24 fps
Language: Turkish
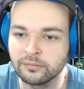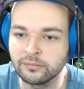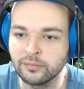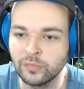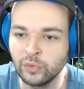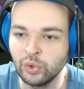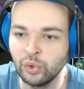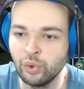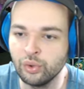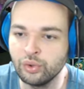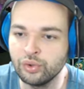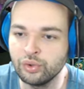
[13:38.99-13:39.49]

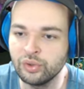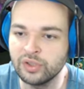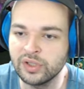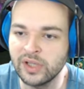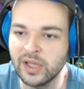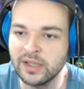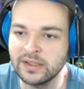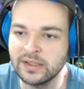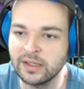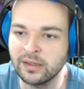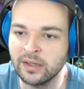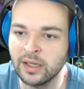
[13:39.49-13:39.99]
Düz düz
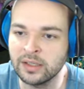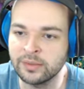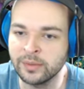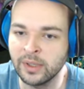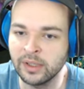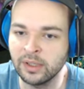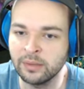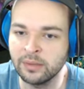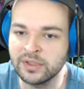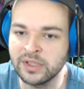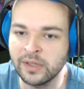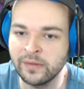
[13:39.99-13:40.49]
kestik resmen
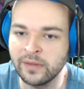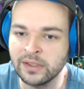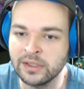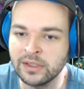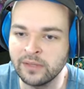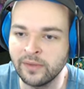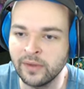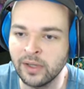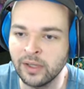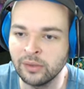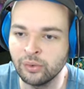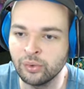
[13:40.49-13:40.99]
adamın seviyesini
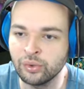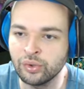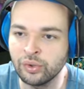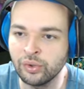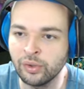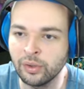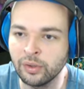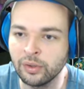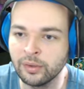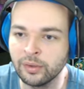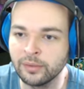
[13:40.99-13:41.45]
falan düştü yok.